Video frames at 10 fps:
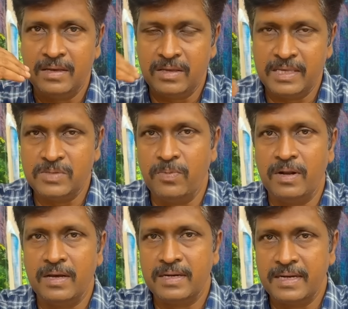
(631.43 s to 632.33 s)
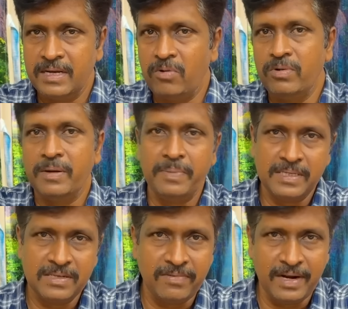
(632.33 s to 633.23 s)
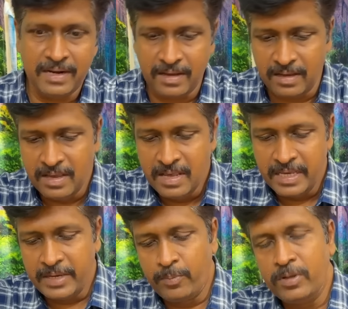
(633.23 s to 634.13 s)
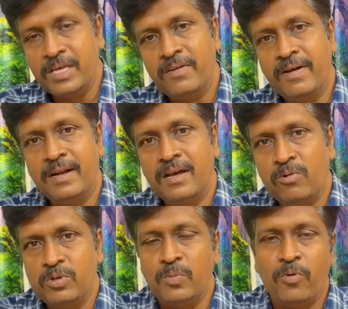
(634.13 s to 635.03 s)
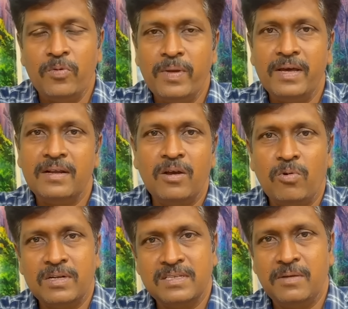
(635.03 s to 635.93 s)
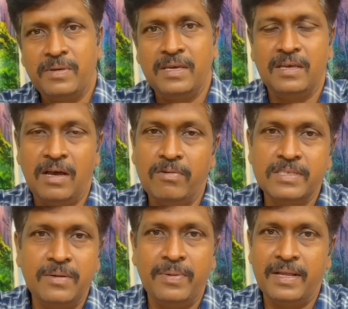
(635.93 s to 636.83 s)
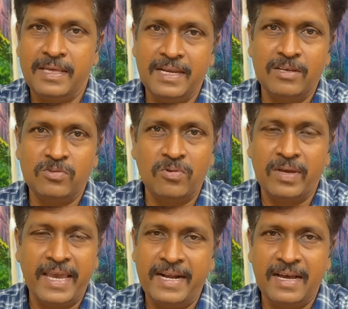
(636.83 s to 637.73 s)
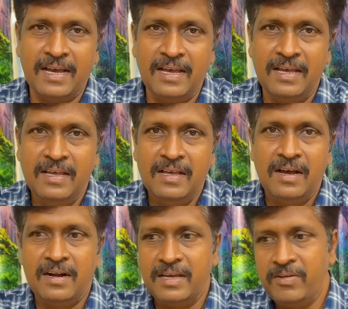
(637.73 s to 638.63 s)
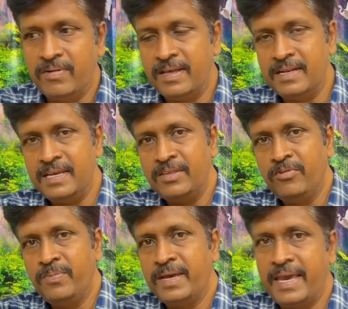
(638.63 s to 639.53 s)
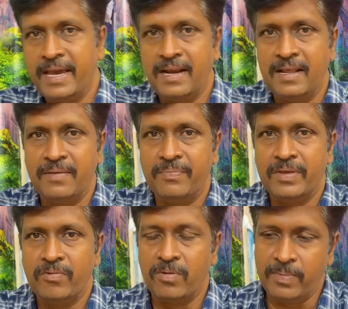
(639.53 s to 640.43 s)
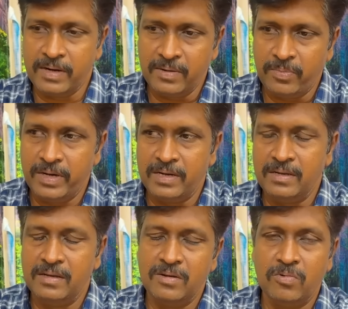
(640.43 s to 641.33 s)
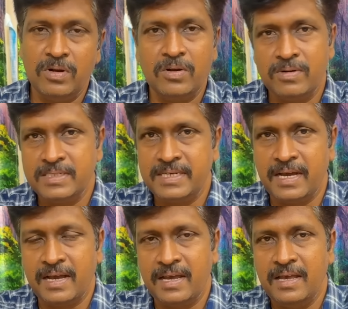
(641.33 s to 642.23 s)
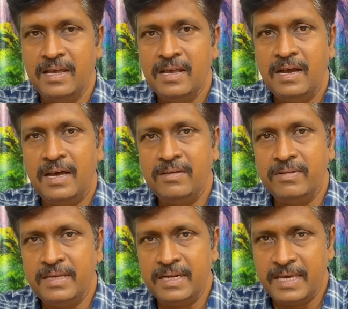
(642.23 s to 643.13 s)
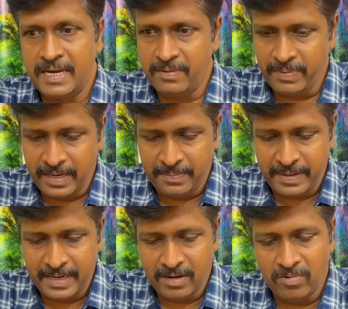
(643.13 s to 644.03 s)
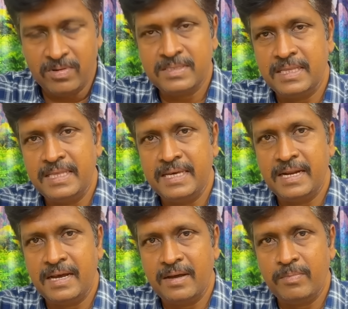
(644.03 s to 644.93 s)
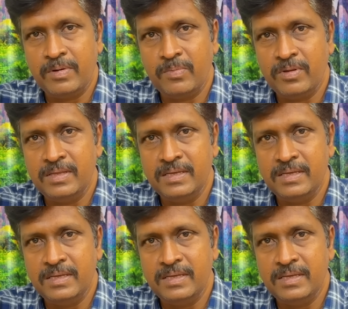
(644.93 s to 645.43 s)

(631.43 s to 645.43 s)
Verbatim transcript: எஸ்புல்லா கிட்ட கிரவுண்ட் ஆப்ரேஷன் வேண்டாம் இப்போதைக்கு வேண்டாம் கொஞ்சம் பொறுமையாக இருங்க கோட்டசாமி அவசரப்படாதீங்கன்னு சொ கேட்டாங்க ஆனால் இவங்க அதெல்லாம் எதுவுமே கேட்கல இவங்க பாட்டுக்கு போயிட்டு உள்ளே நுழைஞ்சிட்டாங்க அது வந்து இன்றைக்கி இழப்புகளை பெரிய அளவுக்கு சந்திக்கிறாங்க அப்படின்னும்போது